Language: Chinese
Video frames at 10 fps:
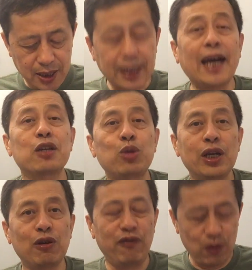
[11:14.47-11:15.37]
该
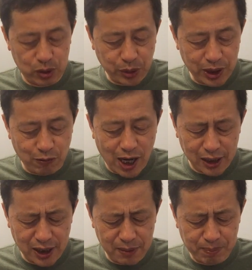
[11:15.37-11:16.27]
退
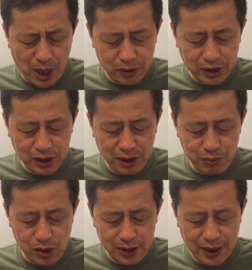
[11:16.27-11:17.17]
网了，保持沉
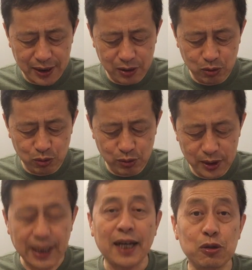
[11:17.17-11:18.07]
默才能无
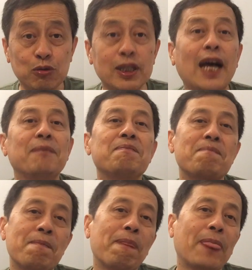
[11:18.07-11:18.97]
灾无难
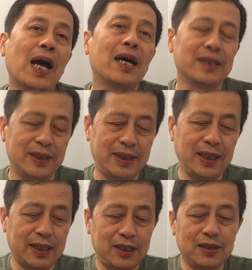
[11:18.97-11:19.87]
啊，
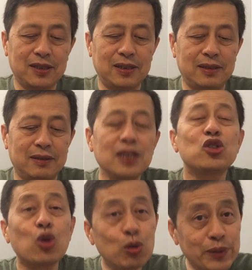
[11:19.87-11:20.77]
这个就是
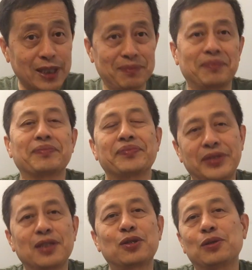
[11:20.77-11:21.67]
真聪明，
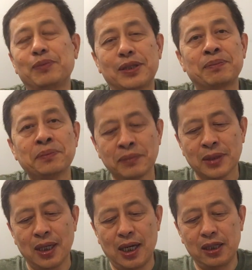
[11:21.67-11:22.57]
真聪明
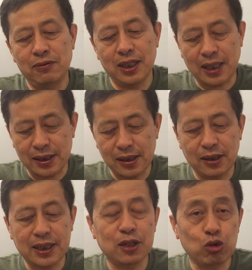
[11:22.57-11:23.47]
啊，因为他知
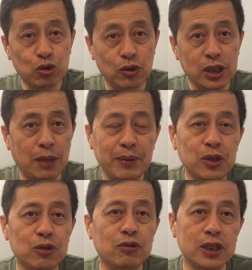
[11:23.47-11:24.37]
道再说多少没
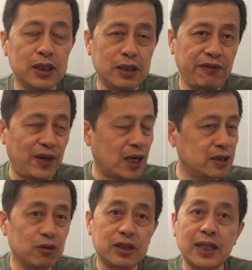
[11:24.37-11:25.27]
用，自己反而
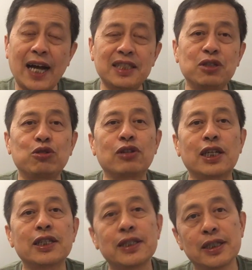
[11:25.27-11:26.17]
就搭进去了
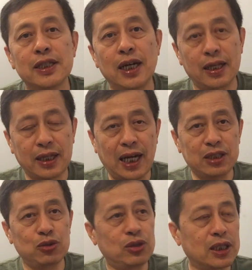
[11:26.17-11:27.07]
啊，搭
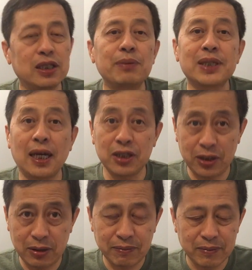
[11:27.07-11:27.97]
进去了得不偿
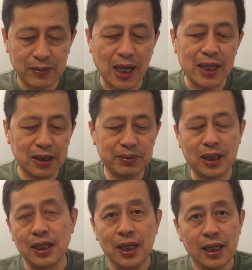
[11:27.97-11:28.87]
失啊，得不
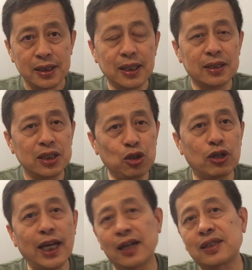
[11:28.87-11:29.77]
偿失，这是
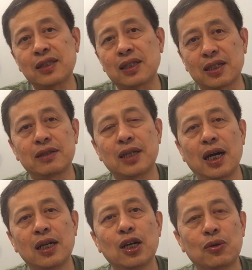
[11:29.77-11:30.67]
有良知的人
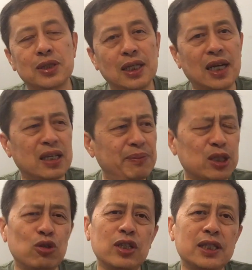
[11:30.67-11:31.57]
啊。 共产党里面
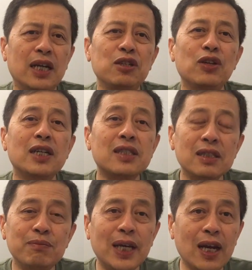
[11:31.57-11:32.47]
所有这样有良知
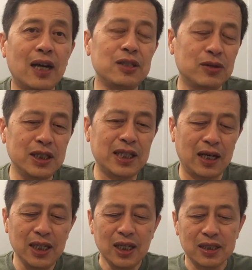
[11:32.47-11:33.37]
的人没了。有人
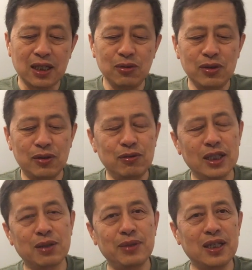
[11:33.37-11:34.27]
讲张文宏
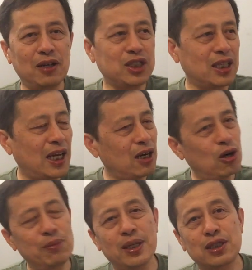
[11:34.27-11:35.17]
为什么能搞起来，
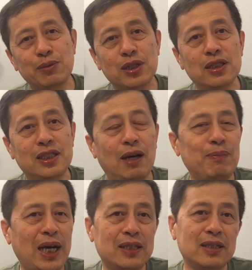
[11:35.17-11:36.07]
后面是不是江
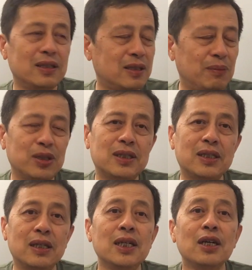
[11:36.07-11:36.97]
派什么支
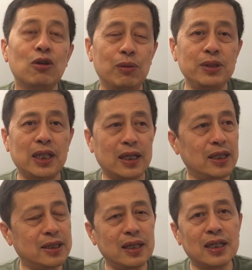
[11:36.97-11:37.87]
撑？我们讲
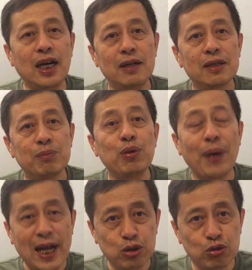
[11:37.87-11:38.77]
的这个呢，不
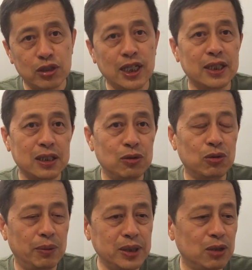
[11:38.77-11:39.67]
排除，但是呢，
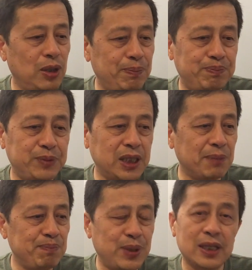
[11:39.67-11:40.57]
我们认为
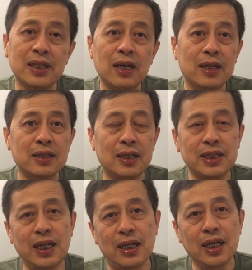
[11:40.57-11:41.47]
先别上纲上
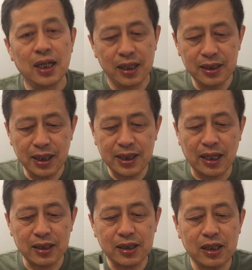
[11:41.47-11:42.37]
线。人家
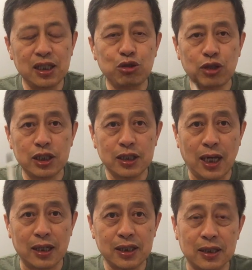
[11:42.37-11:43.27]
讲的是科学是
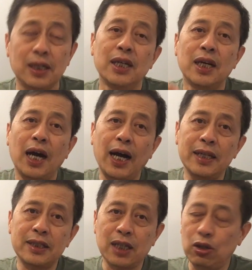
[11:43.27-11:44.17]
常识，
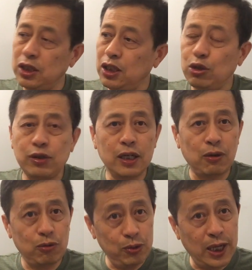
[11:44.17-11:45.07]
按照医
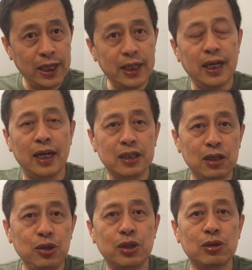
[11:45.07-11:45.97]
学原理，按照
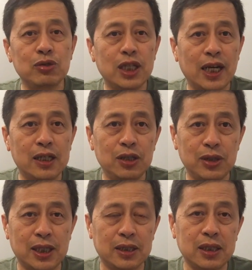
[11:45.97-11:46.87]
医学东西来科学
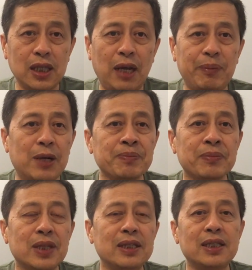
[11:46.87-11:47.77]
常识。那么
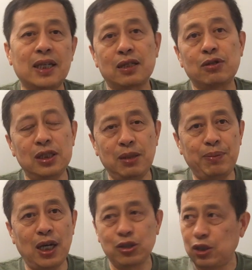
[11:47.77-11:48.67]
人家讲的对，你
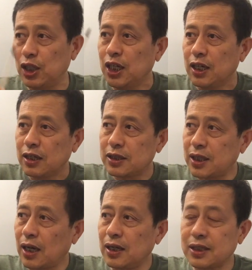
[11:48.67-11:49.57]
不要去
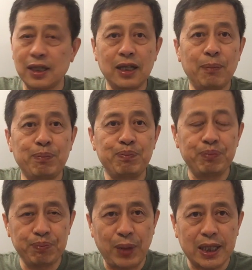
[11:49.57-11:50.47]
上纲上线，
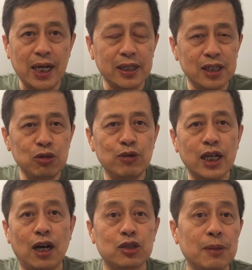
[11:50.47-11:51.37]
把它人为
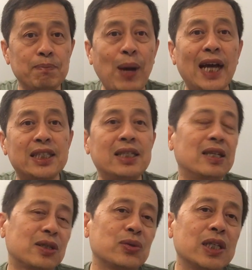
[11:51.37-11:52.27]
搞成派系
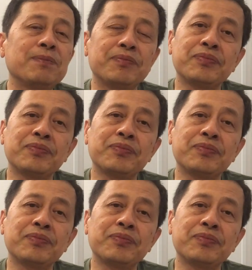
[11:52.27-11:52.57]
的斗争。